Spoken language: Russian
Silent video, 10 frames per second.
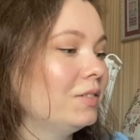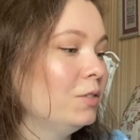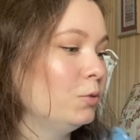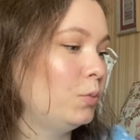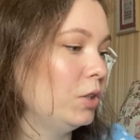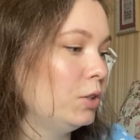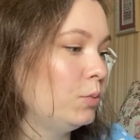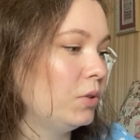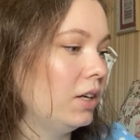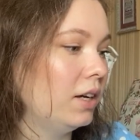ну, в
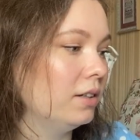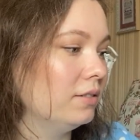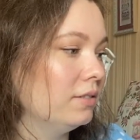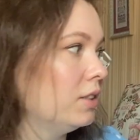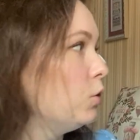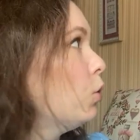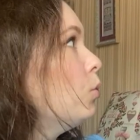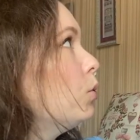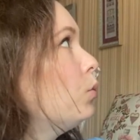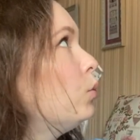принципе, да,
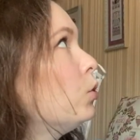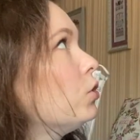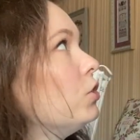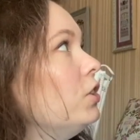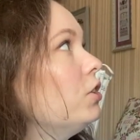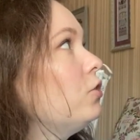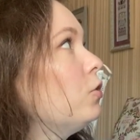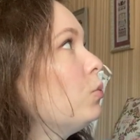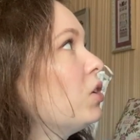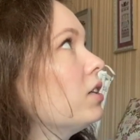особо больше
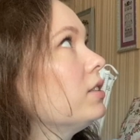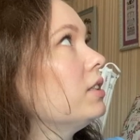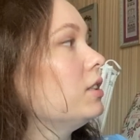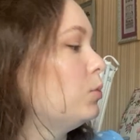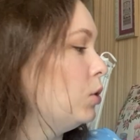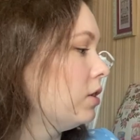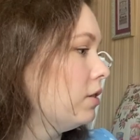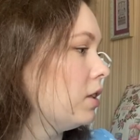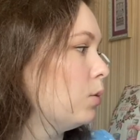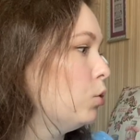нечего показать с
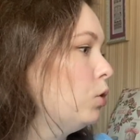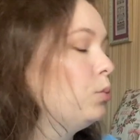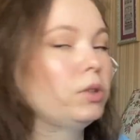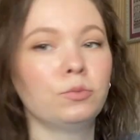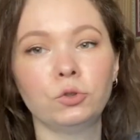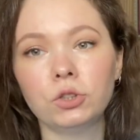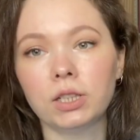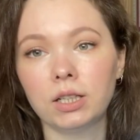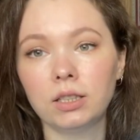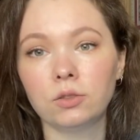первых работ, потому что,
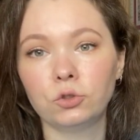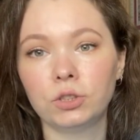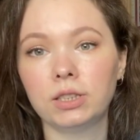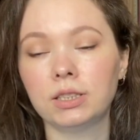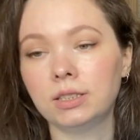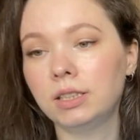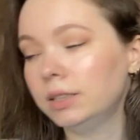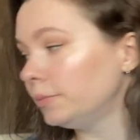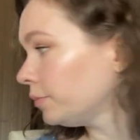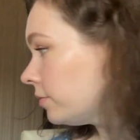как я уже
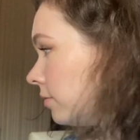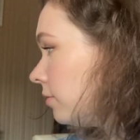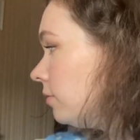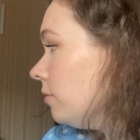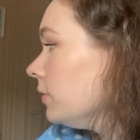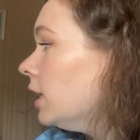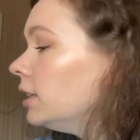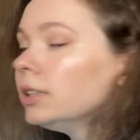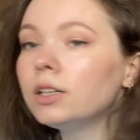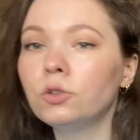сказала,
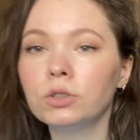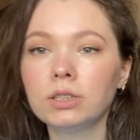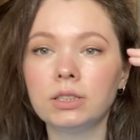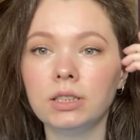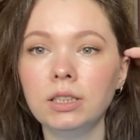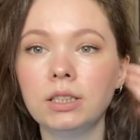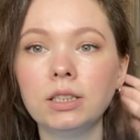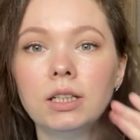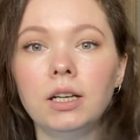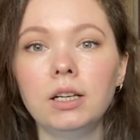они находятся
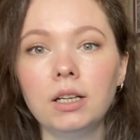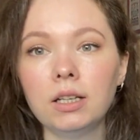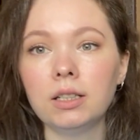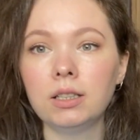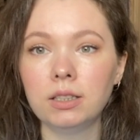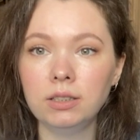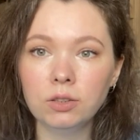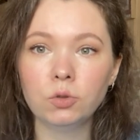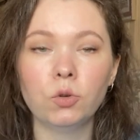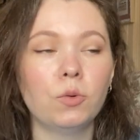не, э, не
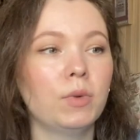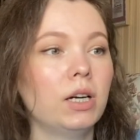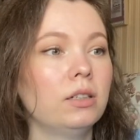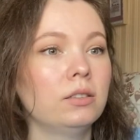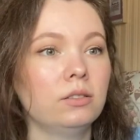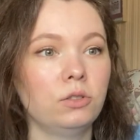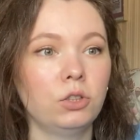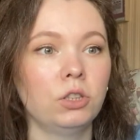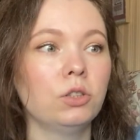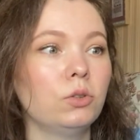дома, а, то есть
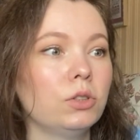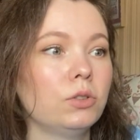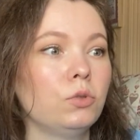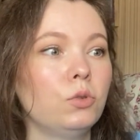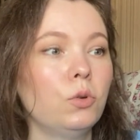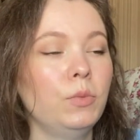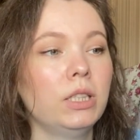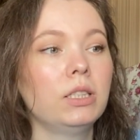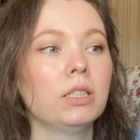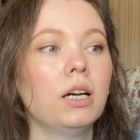они находятся в другом
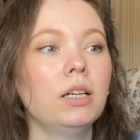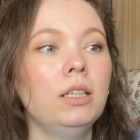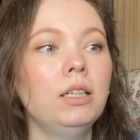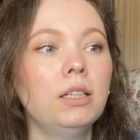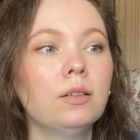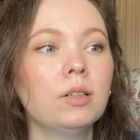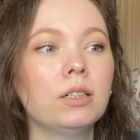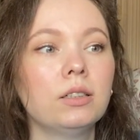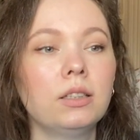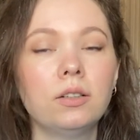месте. И
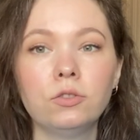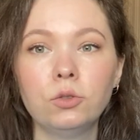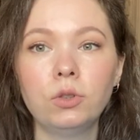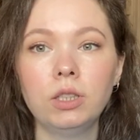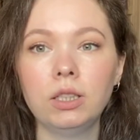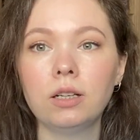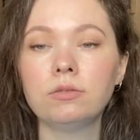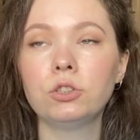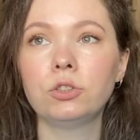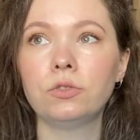давно ли я
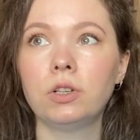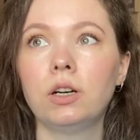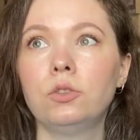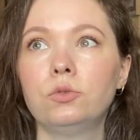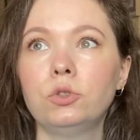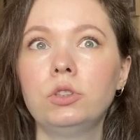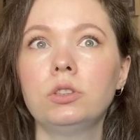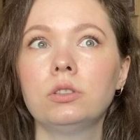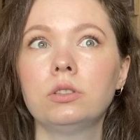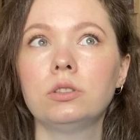вышиваю? Вот
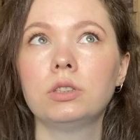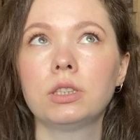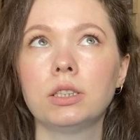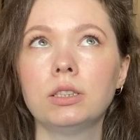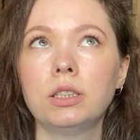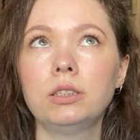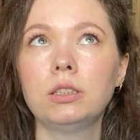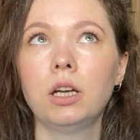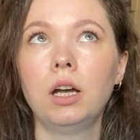сказать